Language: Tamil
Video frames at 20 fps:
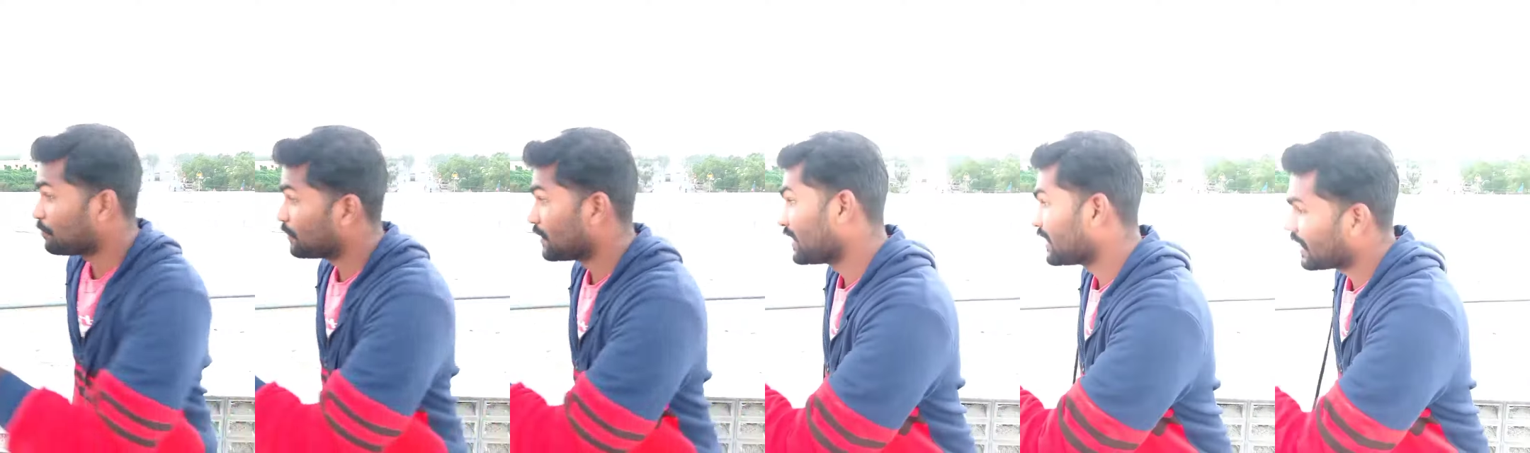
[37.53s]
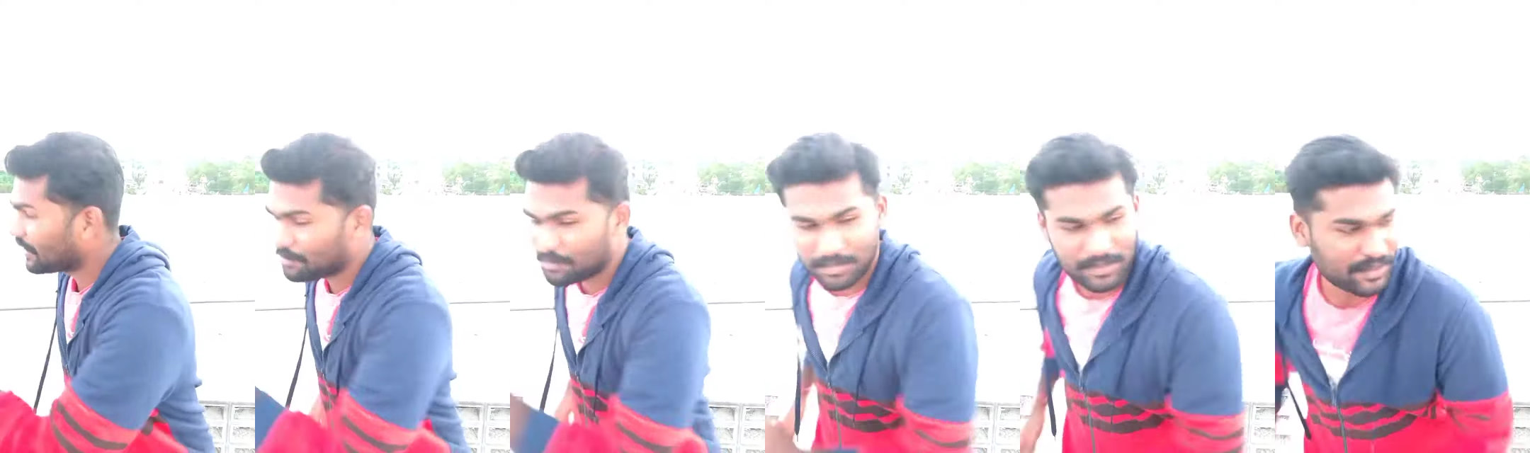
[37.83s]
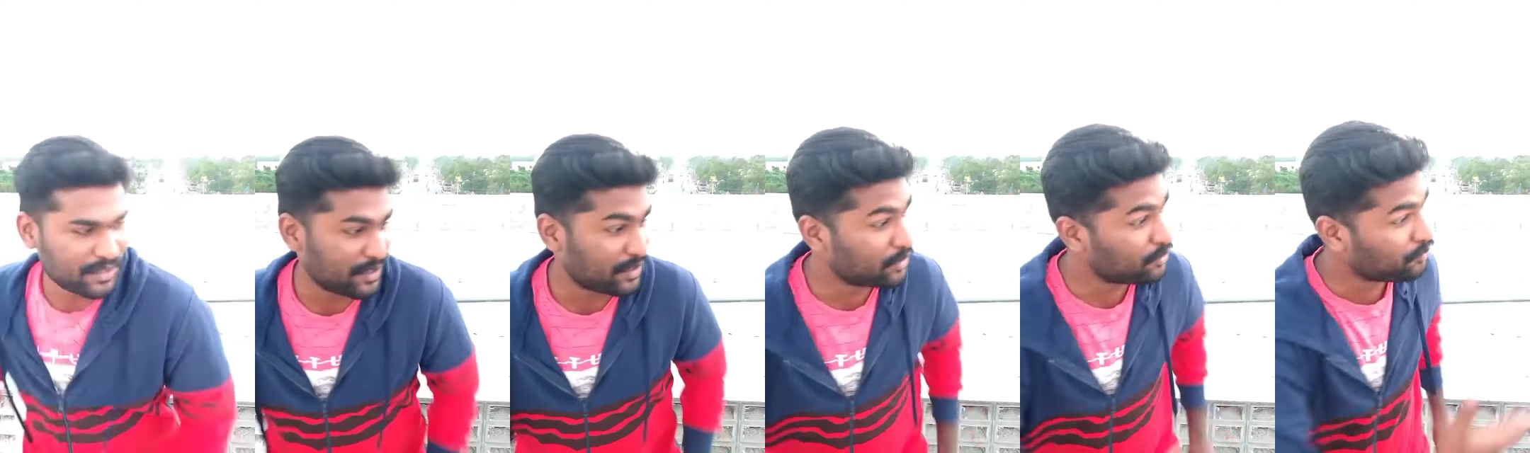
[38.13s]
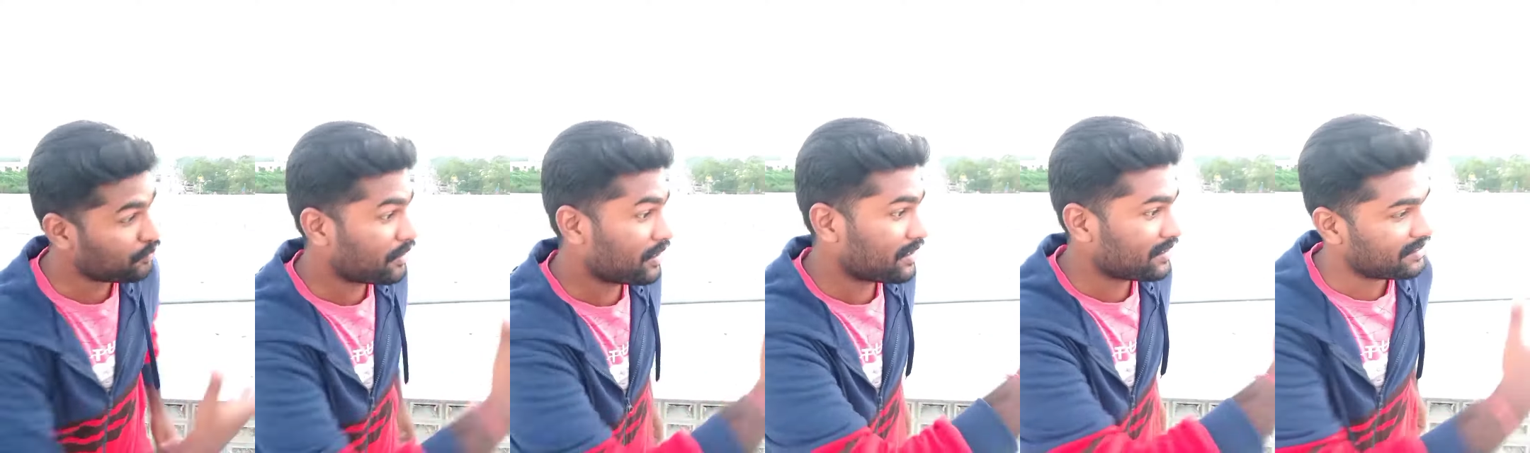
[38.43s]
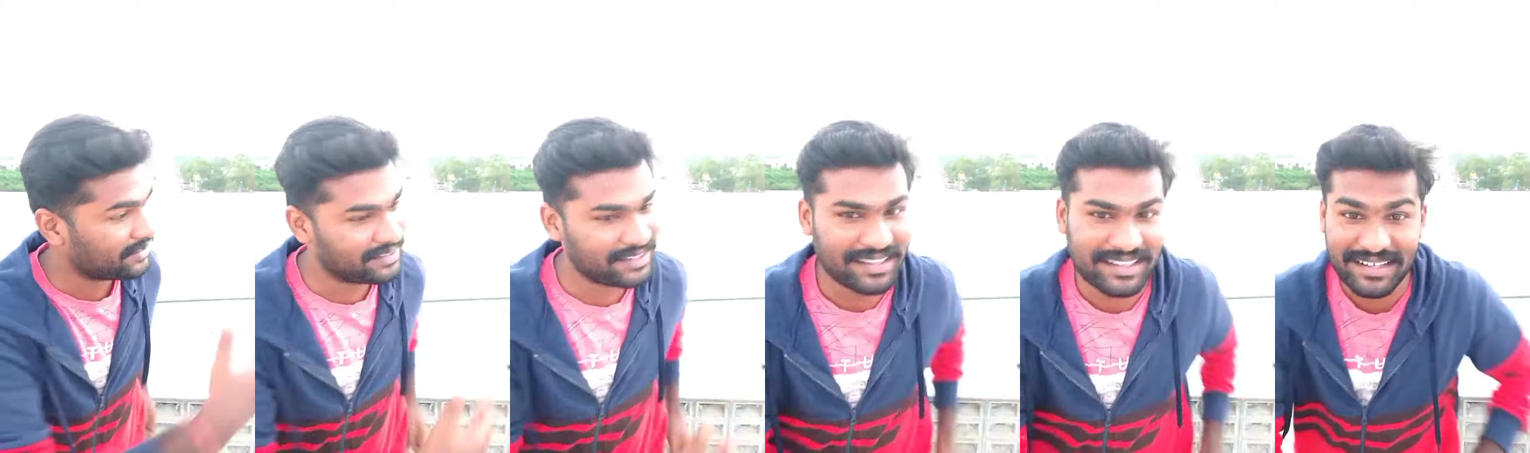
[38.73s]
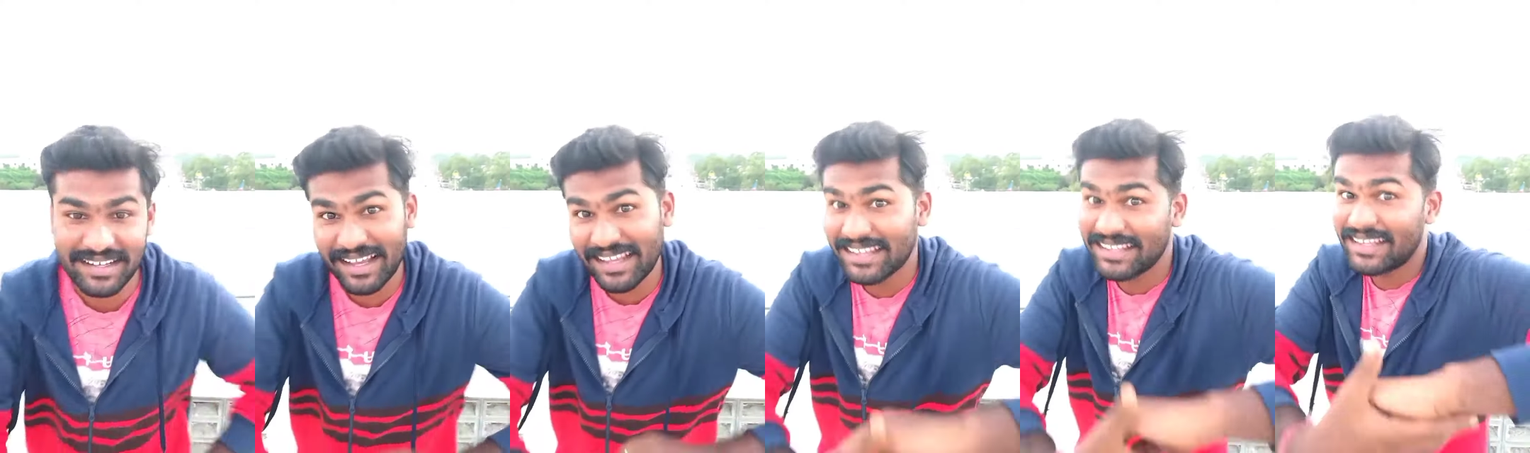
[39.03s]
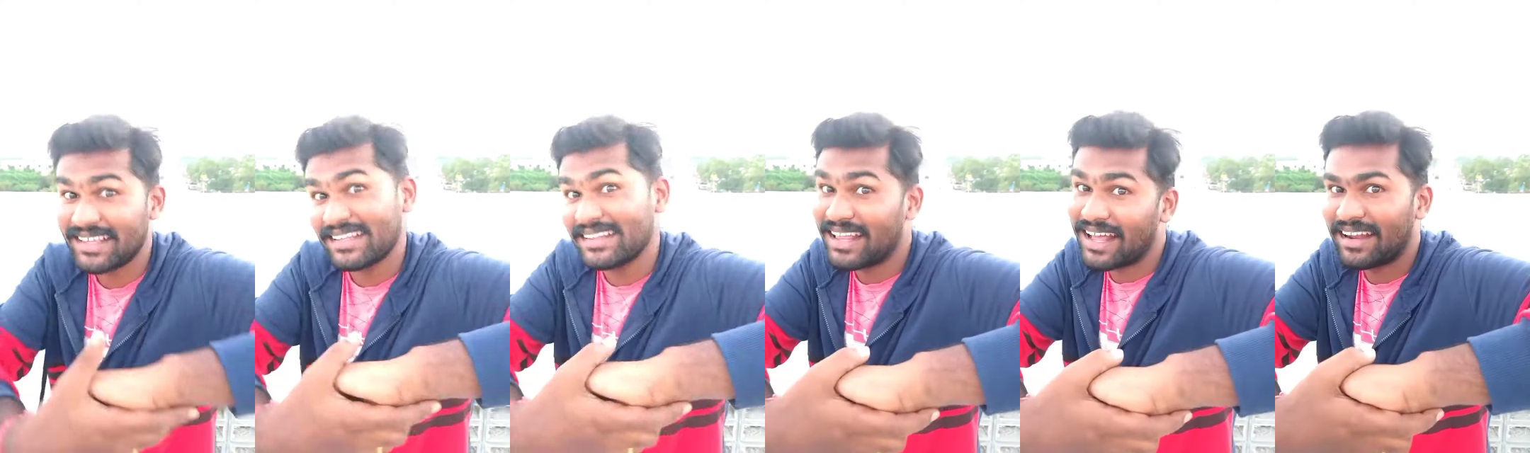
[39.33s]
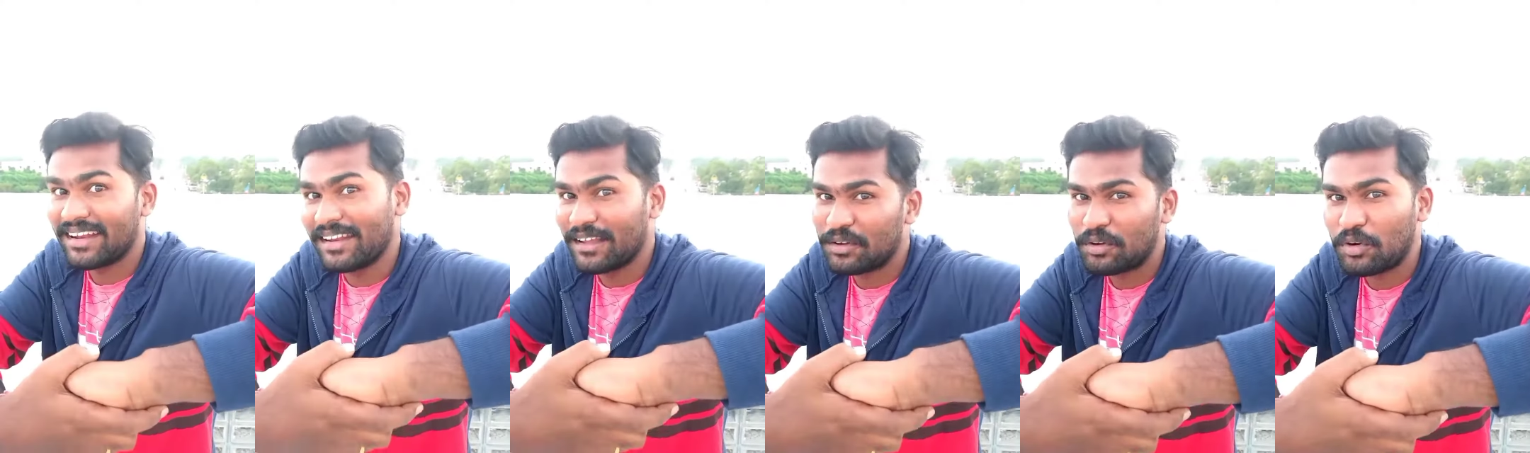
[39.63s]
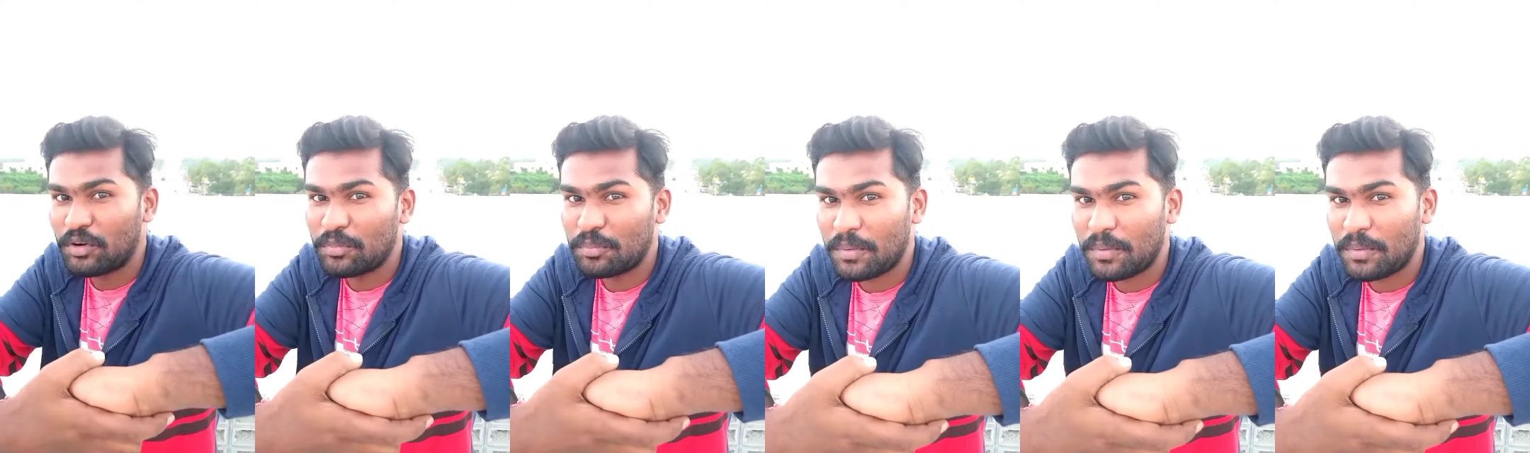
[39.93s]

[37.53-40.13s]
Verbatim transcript: ஹாப்பி ஹாப்பி நியூ இயர்னு கையை தானே